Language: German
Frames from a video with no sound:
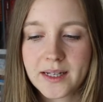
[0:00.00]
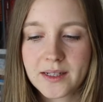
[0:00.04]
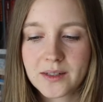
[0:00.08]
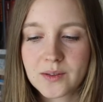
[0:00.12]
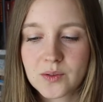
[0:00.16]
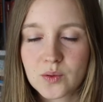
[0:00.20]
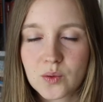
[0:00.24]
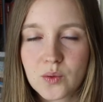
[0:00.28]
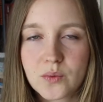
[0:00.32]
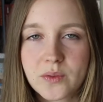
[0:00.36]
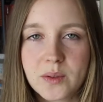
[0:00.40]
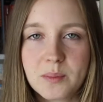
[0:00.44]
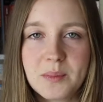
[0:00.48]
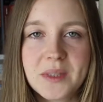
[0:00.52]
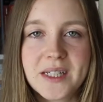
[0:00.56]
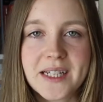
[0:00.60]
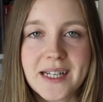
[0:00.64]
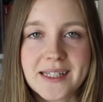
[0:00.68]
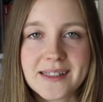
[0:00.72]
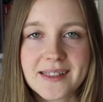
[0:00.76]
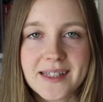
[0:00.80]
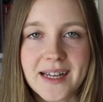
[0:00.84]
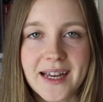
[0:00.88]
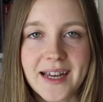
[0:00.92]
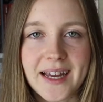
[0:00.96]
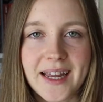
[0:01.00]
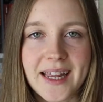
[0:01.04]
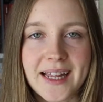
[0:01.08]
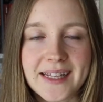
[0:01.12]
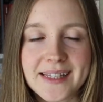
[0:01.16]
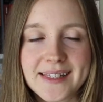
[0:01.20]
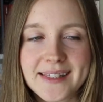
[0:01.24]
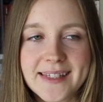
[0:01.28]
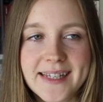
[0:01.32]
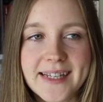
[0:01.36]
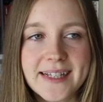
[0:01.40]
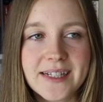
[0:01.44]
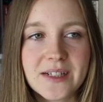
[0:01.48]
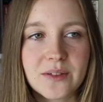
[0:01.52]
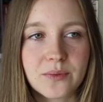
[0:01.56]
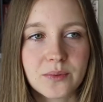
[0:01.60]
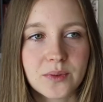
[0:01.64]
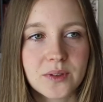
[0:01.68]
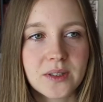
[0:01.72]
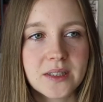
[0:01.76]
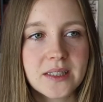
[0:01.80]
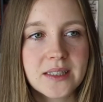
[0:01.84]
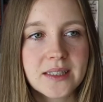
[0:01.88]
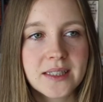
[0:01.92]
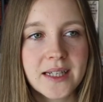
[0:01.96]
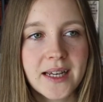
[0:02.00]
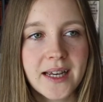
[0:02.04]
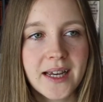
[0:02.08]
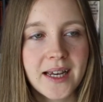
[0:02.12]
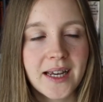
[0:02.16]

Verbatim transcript: so wie mir das da erzählt wird.